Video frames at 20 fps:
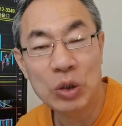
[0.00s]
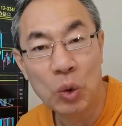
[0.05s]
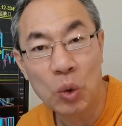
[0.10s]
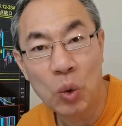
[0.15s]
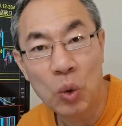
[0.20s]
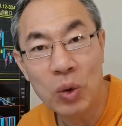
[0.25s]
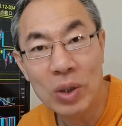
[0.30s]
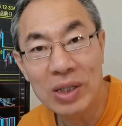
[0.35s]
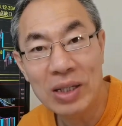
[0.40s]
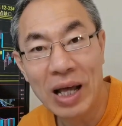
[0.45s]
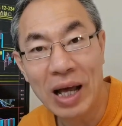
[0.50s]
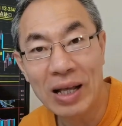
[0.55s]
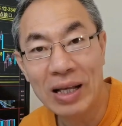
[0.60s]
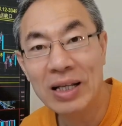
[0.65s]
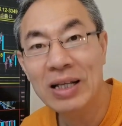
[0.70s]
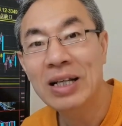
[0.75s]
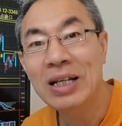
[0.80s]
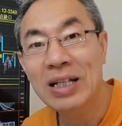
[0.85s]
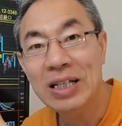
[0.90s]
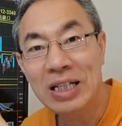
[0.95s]
有困难，
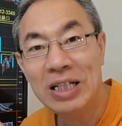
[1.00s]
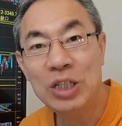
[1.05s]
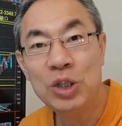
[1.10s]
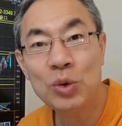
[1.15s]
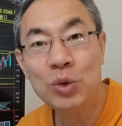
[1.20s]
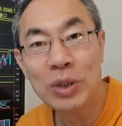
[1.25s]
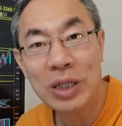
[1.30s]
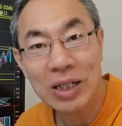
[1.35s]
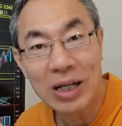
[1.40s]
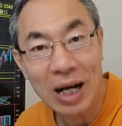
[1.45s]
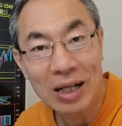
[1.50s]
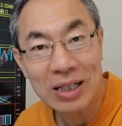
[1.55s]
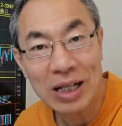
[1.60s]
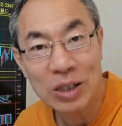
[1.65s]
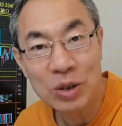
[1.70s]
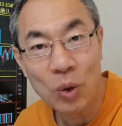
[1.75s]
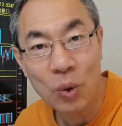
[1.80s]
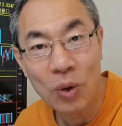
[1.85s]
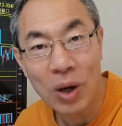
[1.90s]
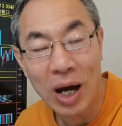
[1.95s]
你就得让它
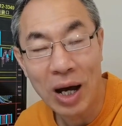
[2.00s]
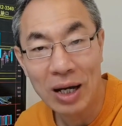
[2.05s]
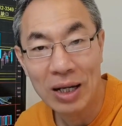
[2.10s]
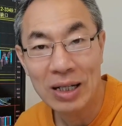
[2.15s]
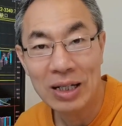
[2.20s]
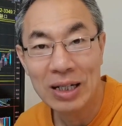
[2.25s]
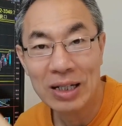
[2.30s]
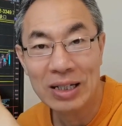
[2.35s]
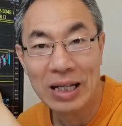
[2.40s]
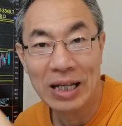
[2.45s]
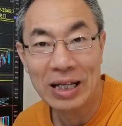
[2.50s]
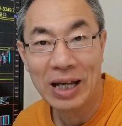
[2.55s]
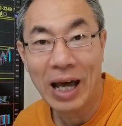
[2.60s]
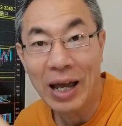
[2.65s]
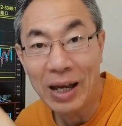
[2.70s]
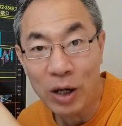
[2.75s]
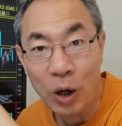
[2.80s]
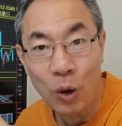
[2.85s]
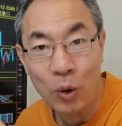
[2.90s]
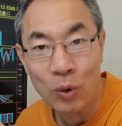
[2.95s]
融啊，给
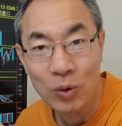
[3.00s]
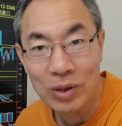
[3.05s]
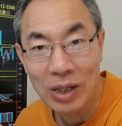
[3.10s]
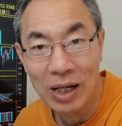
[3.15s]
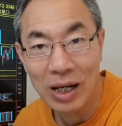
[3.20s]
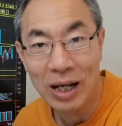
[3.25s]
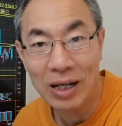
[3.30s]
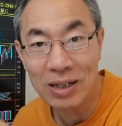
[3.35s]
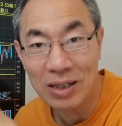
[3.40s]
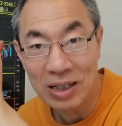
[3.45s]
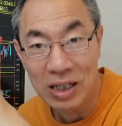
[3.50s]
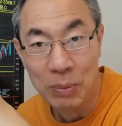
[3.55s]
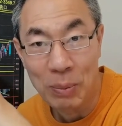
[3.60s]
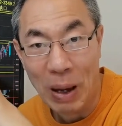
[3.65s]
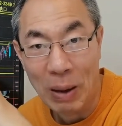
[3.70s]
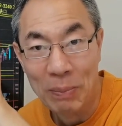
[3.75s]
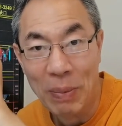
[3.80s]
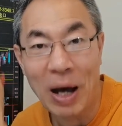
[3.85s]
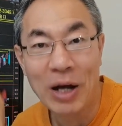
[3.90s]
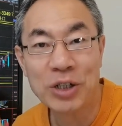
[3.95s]
开口的了，一
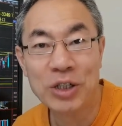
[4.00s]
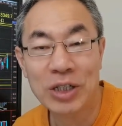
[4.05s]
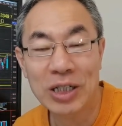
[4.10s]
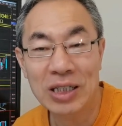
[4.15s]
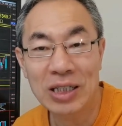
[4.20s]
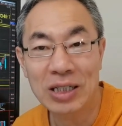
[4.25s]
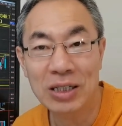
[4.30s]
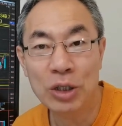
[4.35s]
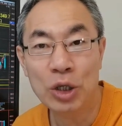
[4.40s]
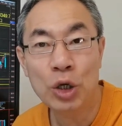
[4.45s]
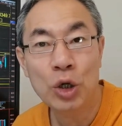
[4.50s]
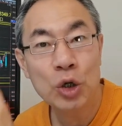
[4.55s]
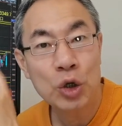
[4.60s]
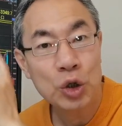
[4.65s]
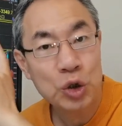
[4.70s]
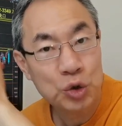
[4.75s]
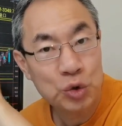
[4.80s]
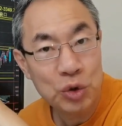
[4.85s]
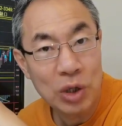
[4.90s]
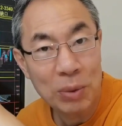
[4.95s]
百八十个亿，
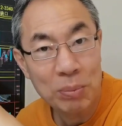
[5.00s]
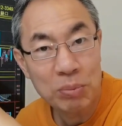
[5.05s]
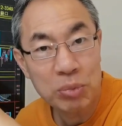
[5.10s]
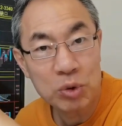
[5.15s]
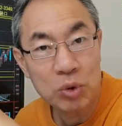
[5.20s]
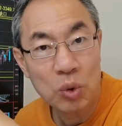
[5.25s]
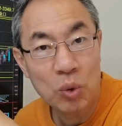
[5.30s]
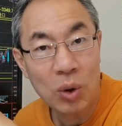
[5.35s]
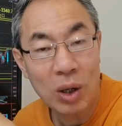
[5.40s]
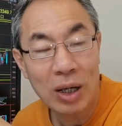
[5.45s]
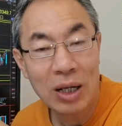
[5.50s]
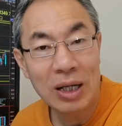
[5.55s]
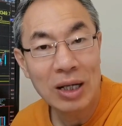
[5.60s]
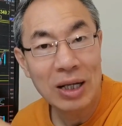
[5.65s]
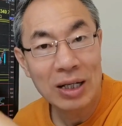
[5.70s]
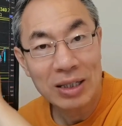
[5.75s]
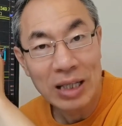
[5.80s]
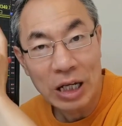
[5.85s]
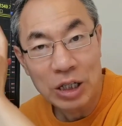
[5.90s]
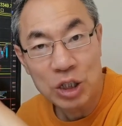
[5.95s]
虽然不多，
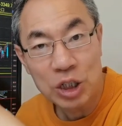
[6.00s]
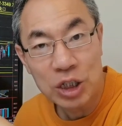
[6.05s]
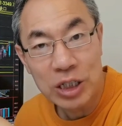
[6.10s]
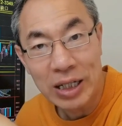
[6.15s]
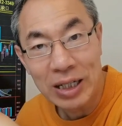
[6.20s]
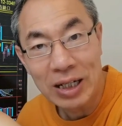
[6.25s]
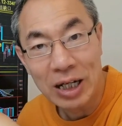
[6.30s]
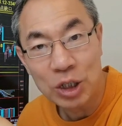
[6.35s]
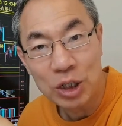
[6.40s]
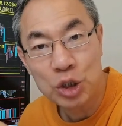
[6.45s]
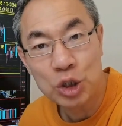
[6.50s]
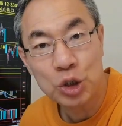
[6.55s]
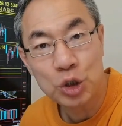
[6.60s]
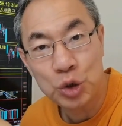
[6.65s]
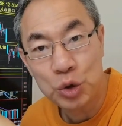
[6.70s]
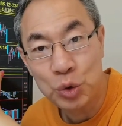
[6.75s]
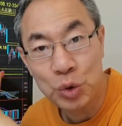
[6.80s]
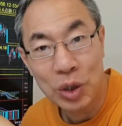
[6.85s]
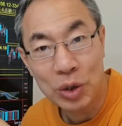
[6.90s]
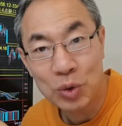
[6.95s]
但是这个是
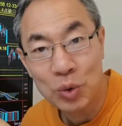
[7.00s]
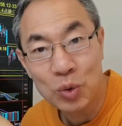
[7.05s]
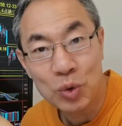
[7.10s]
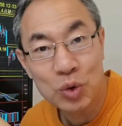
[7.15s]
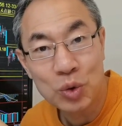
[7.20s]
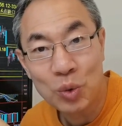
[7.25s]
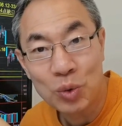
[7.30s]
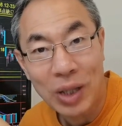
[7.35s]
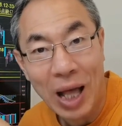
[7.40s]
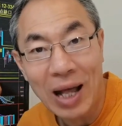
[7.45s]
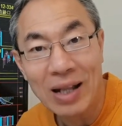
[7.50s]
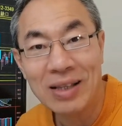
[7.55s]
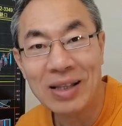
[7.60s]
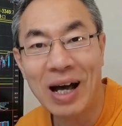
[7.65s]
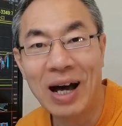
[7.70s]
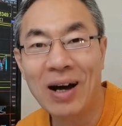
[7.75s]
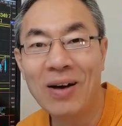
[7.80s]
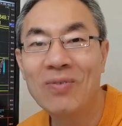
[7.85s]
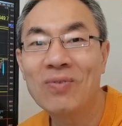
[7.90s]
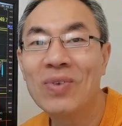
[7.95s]
雪中送炭
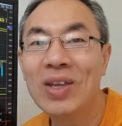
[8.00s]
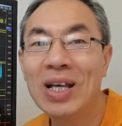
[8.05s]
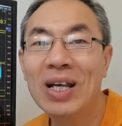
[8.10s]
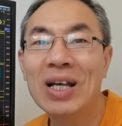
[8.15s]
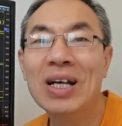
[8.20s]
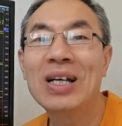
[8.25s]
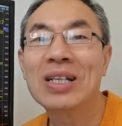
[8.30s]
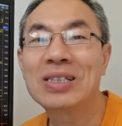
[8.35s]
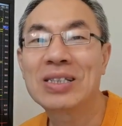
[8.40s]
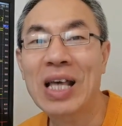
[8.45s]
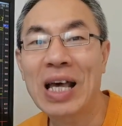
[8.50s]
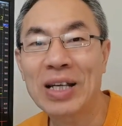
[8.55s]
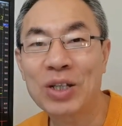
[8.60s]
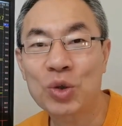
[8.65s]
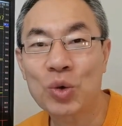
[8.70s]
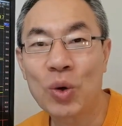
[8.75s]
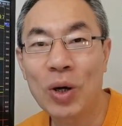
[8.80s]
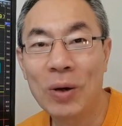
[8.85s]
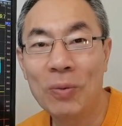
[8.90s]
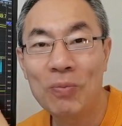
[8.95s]
呐。再
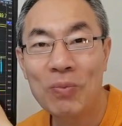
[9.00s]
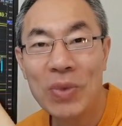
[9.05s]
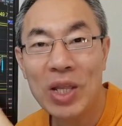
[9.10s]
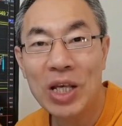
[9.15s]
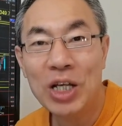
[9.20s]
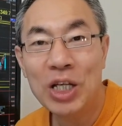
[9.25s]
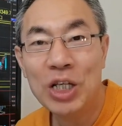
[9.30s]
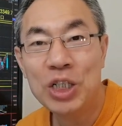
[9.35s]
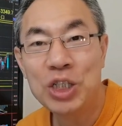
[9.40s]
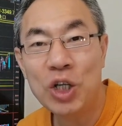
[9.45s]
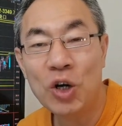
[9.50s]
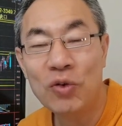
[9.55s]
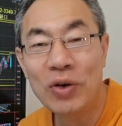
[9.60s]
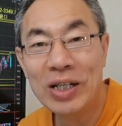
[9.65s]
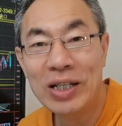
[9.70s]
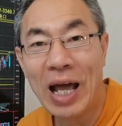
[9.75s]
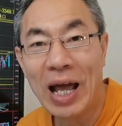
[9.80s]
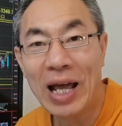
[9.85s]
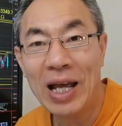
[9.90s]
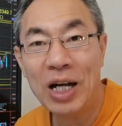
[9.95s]
说消
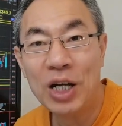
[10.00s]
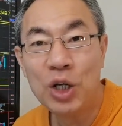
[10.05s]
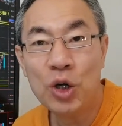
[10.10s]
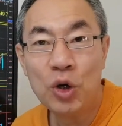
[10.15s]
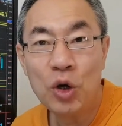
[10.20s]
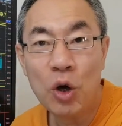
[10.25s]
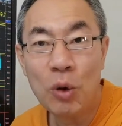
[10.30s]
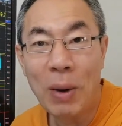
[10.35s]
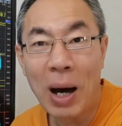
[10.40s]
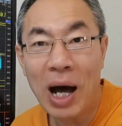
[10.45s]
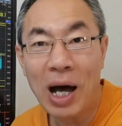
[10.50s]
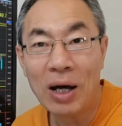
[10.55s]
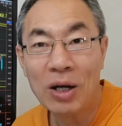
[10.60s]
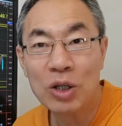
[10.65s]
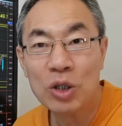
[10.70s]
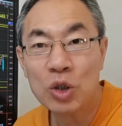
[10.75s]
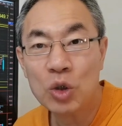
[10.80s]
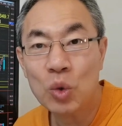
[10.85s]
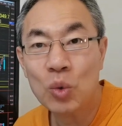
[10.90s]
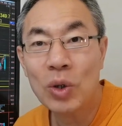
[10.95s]
费贷六幺八。
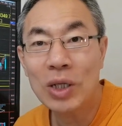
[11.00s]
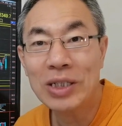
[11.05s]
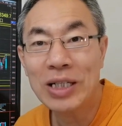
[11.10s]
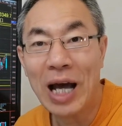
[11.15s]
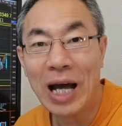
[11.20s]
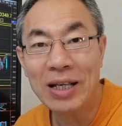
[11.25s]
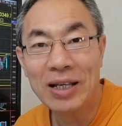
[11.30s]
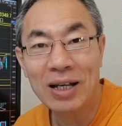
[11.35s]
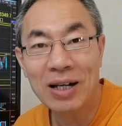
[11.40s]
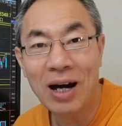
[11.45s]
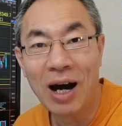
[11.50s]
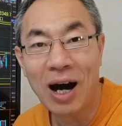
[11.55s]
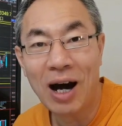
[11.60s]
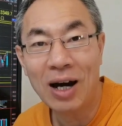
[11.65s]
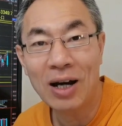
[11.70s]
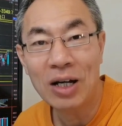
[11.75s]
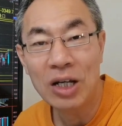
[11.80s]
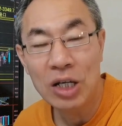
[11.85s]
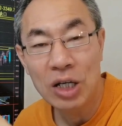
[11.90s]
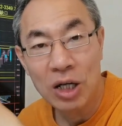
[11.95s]
多家银
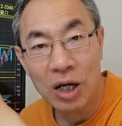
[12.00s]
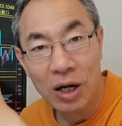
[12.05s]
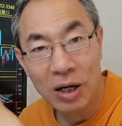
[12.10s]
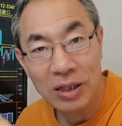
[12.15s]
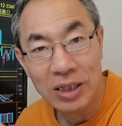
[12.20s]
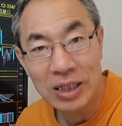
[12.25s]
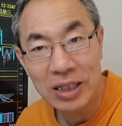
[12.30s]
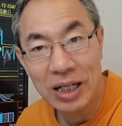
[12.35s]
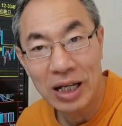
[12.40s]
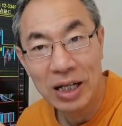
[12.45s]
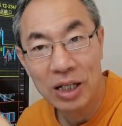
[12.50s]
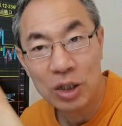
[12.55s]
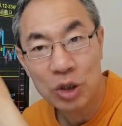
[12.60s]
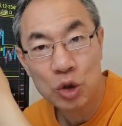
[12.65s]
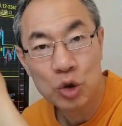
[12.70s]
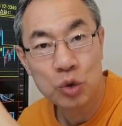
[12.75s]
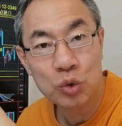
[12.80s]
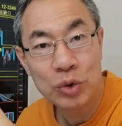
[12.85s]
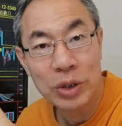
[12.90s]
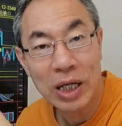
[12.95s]
行，而且
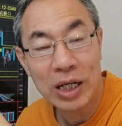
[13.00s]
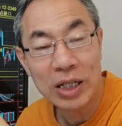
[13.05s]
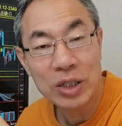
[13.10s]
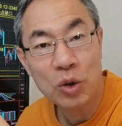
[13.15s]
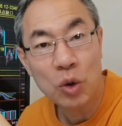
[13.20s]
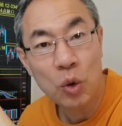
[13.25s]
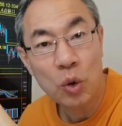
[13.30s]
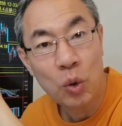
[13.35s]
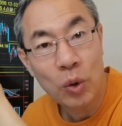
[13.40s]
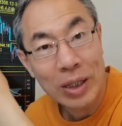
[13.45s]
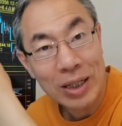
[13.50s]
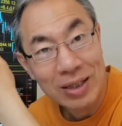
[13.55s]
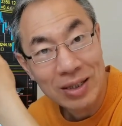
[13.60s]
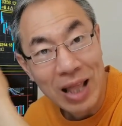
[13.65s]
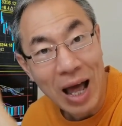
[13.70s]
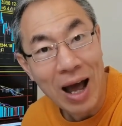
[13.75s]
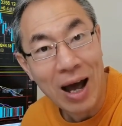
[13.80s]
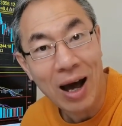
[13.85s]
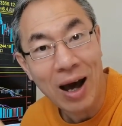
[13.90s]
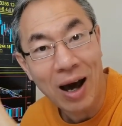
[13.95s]
出现了优惠，
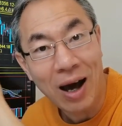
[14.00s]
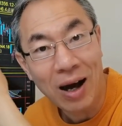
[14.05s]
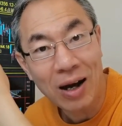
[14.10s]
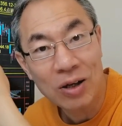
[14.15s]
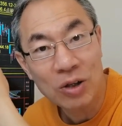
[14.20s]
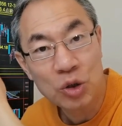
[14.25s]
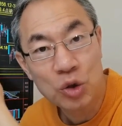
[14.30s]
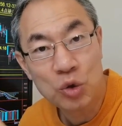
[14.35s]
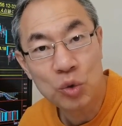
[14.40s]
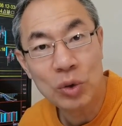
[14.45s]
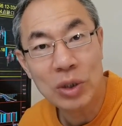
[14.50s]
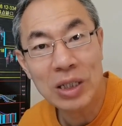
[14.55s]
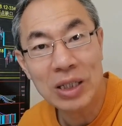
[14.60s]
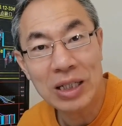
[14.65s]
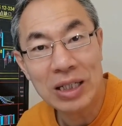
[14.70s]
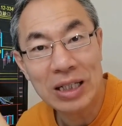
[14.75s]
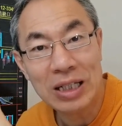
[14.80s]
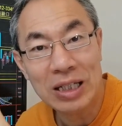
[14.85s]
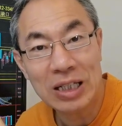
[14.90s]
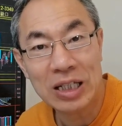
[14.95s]
大行最
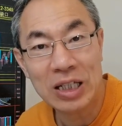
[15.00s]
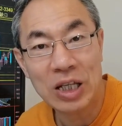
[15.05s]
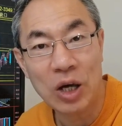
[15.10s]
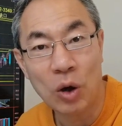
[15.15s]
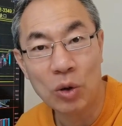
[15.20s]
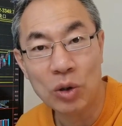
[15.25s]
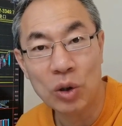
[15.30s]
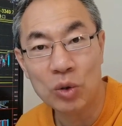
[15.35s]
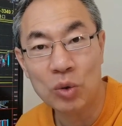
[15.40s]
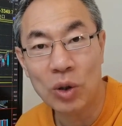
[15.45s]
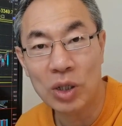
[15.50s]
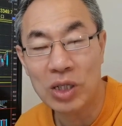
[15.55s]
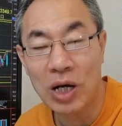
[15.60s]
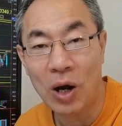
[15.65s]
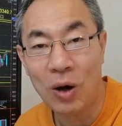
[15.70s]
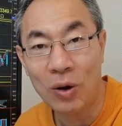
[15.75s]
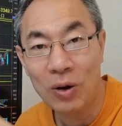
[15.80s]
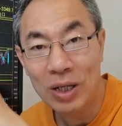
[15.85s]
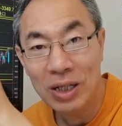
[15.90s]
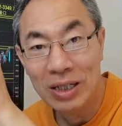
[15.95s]
低调到多
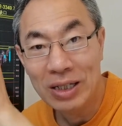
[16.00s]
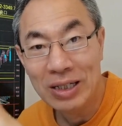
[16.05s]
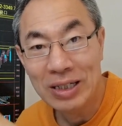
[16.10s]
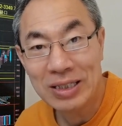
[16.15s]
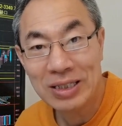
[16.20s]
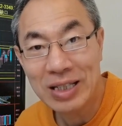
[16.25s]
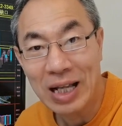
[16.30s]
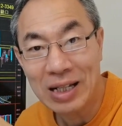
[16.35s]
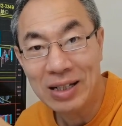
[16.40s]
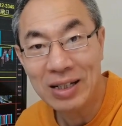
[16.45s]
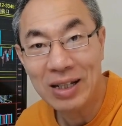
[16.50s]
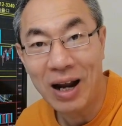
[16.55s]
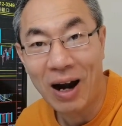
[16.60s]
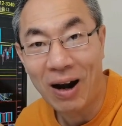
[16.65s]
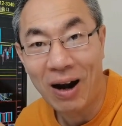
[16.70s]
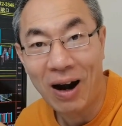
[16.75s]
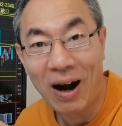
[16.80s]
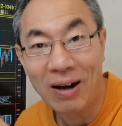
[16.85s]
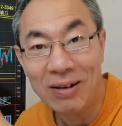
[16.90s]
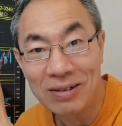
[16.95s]
少？三点
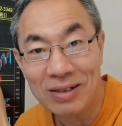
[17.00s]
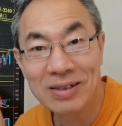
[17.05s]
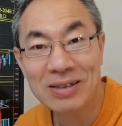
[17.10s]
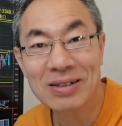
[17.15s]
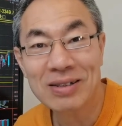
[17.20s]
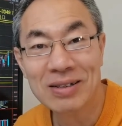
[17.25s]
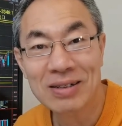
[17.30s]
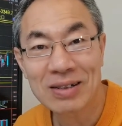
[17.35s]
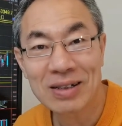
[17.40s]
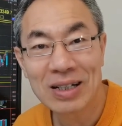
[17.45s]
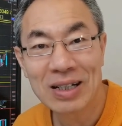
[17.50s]
二四。